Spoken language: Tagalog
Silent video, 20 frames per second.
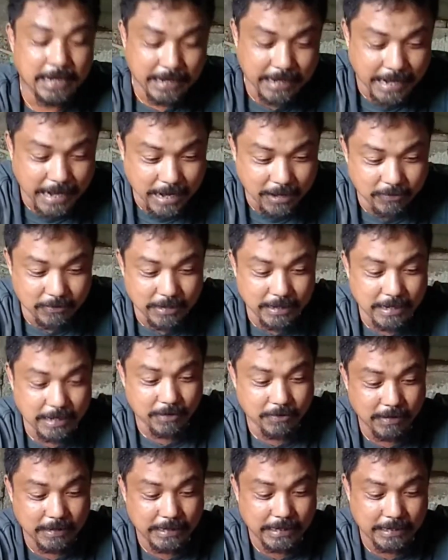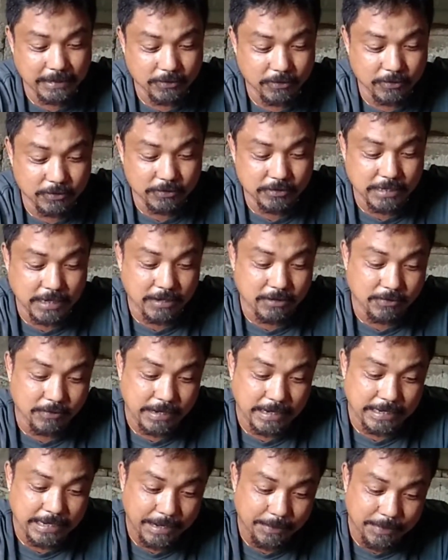nga ako lang nakuanan kung sa
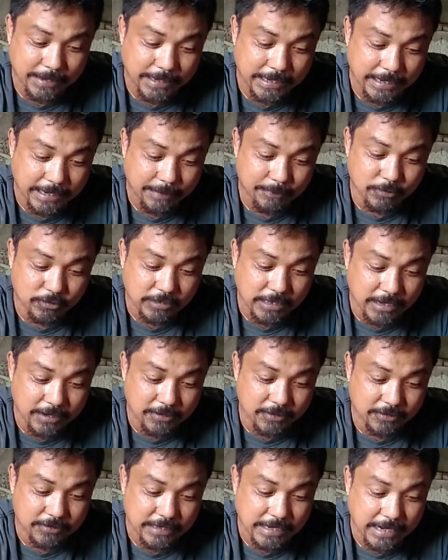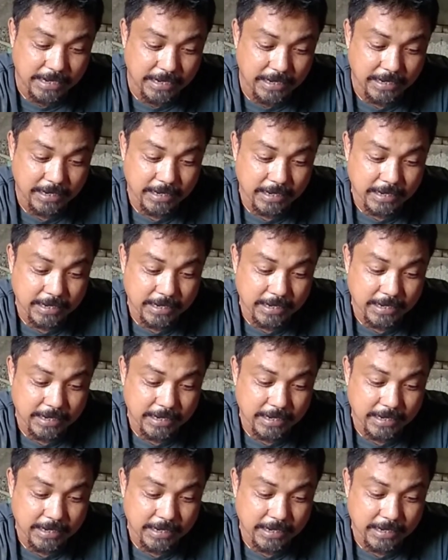kuana may nakabutang gud nga